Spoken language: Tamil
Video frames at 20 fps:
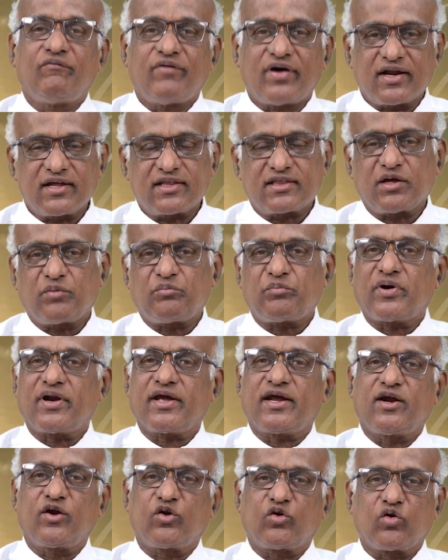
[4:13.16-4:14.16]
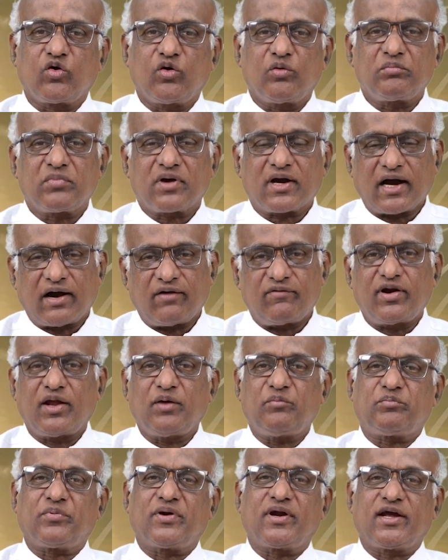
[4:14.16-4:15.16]
வருத்தப்படுகின்றோம்
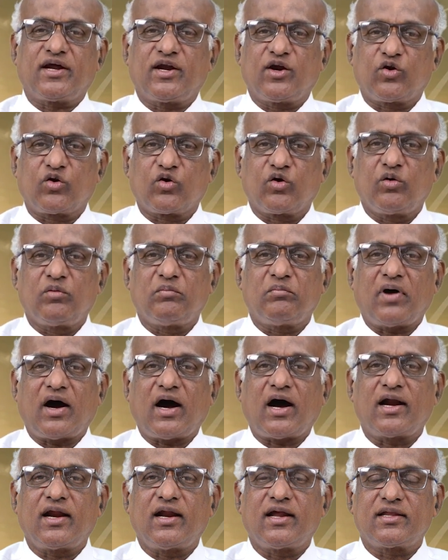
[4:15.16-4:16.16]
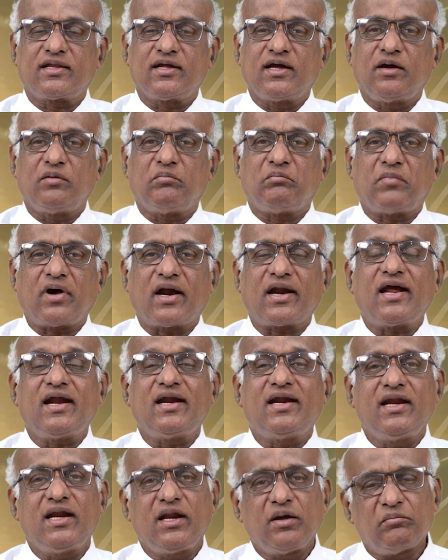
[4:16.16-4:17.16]
கவலைப்படுகின்றோம் அல்லது மன
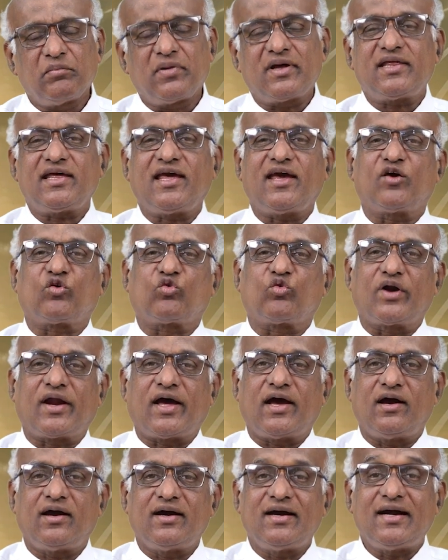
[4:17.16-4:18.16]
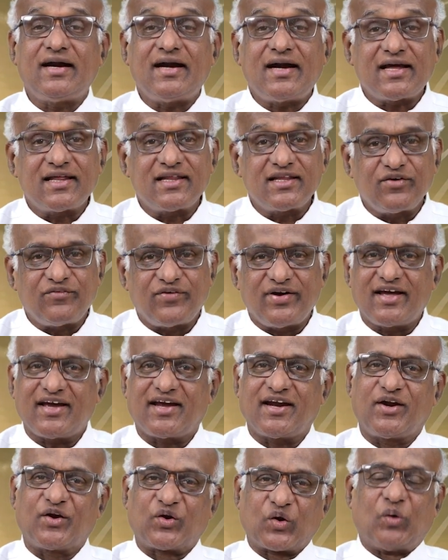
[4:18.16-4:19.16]
நிம்மதியை கூட இழந்து
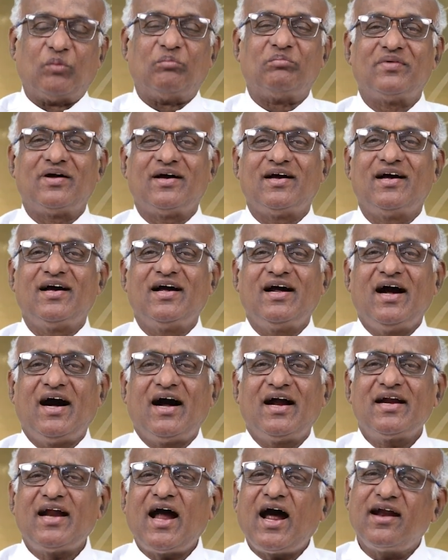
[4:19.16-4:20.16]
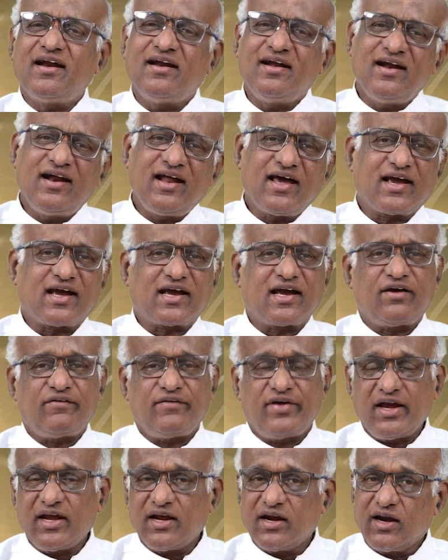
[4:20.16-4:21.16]
விடுகின்றோம் நான்
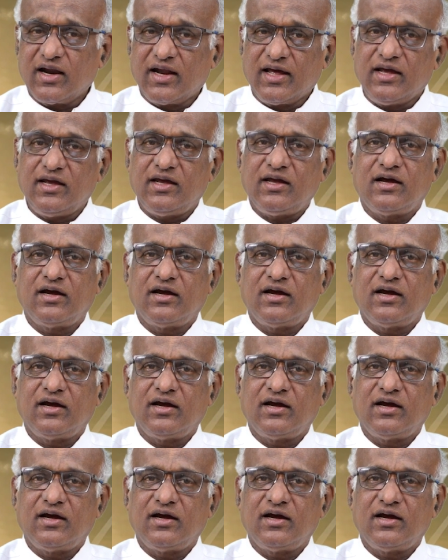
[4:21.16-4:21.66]
நினைக்கவே இல்லை